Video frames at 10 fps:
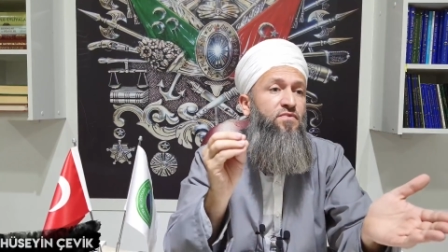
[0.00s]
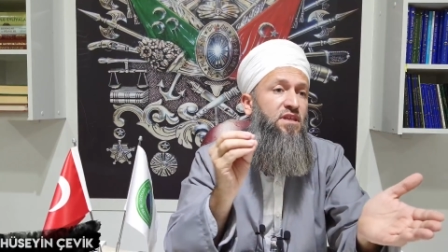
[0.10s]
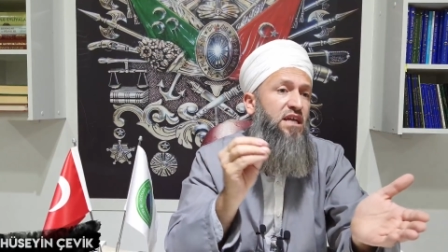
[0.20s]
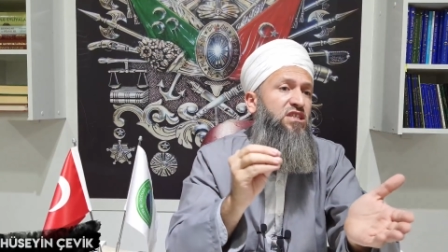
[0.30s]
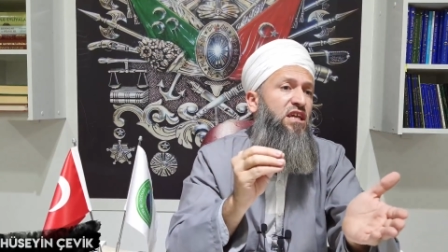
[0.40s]

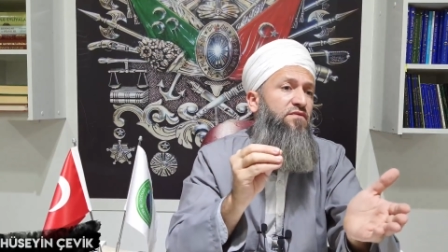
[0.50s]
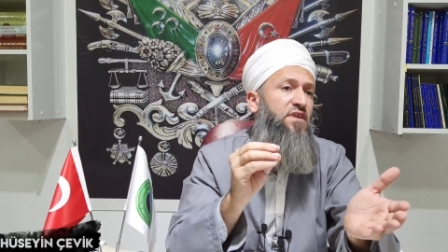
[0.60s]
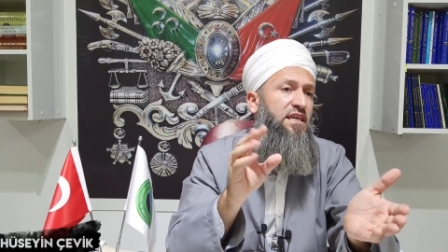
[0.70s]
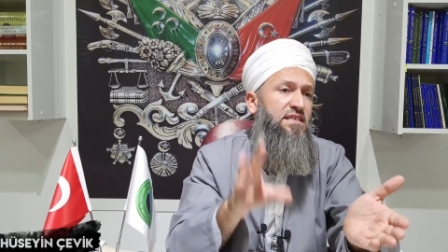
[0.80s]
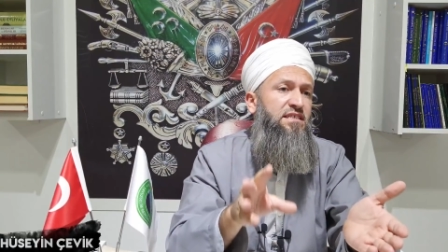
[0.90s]
Geçen hafta
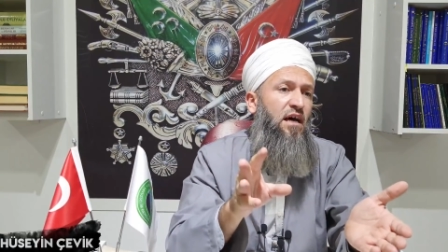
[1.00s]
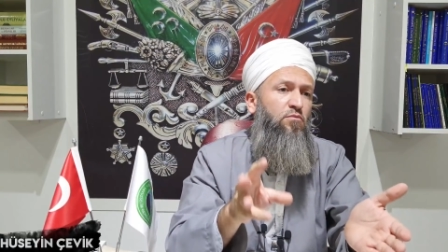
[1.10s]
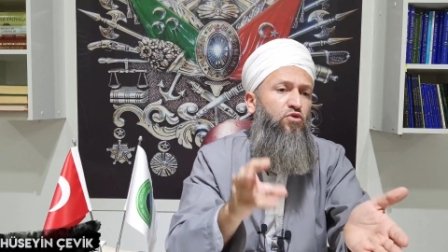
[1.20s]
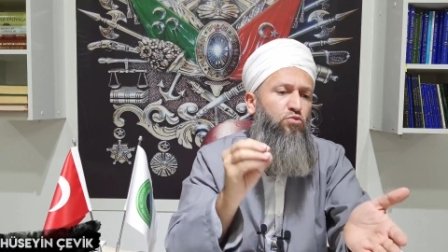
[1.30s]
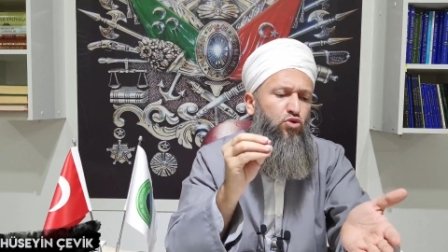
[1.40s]

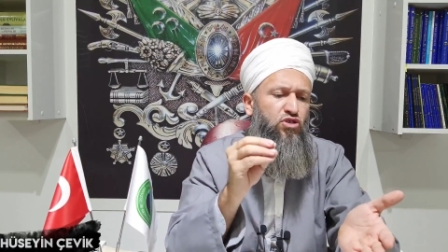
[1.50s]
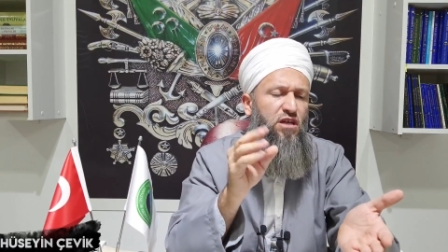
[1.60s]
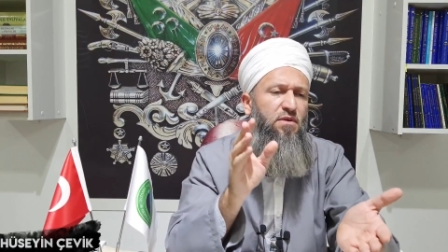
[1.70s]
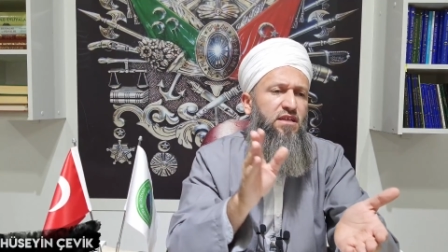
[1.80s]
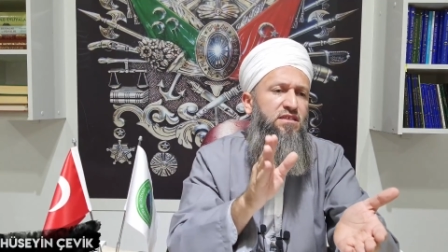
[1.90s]
İstanbul Büyükşehir
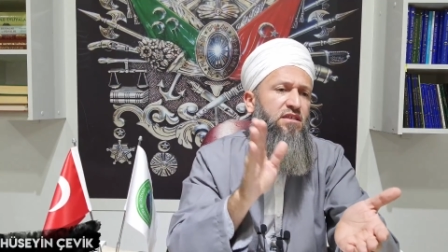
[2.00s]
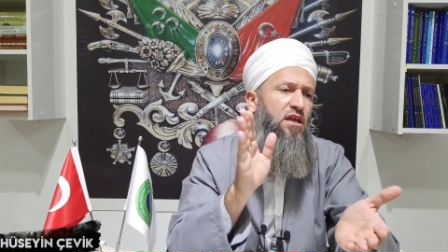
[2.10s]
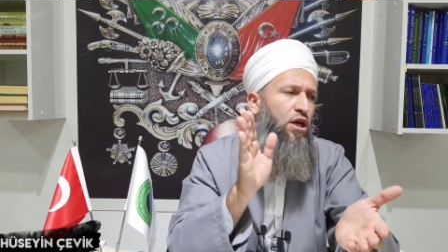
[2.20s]
Belediyesi'nin